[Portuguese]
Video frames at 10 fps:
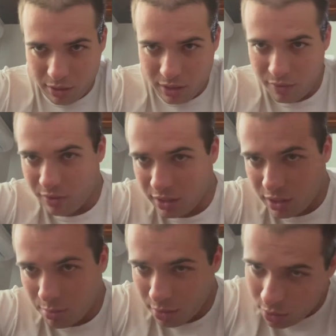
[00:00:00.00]
essa vida de
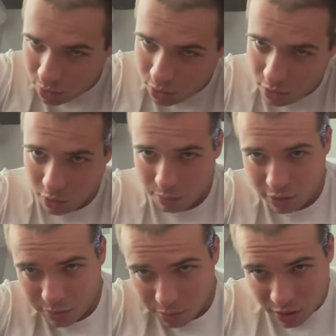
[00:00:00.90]
cabelo curto. Como
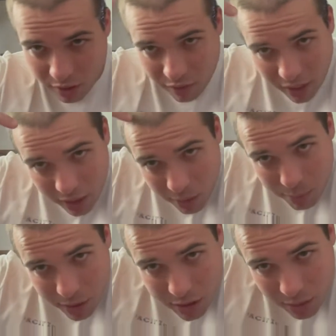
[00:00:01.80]
vocês podem ver, eu
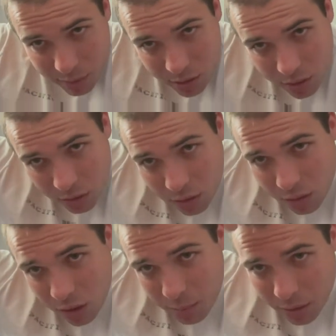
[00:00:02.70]
praticamente não
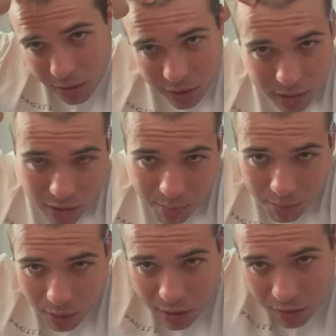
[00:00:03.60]
tenho cabelo aqui nessa
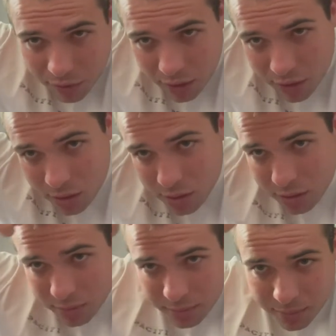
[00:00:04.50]
bola da frente.
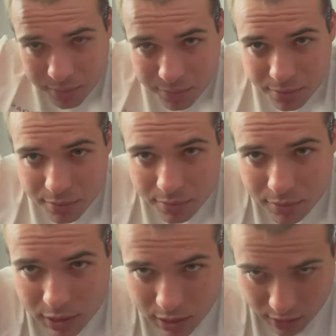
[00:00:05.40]

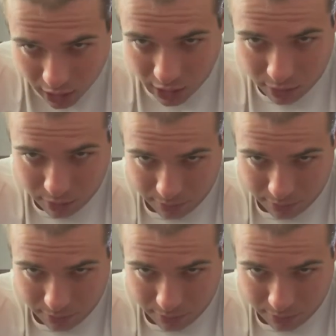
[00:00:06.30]
Certo?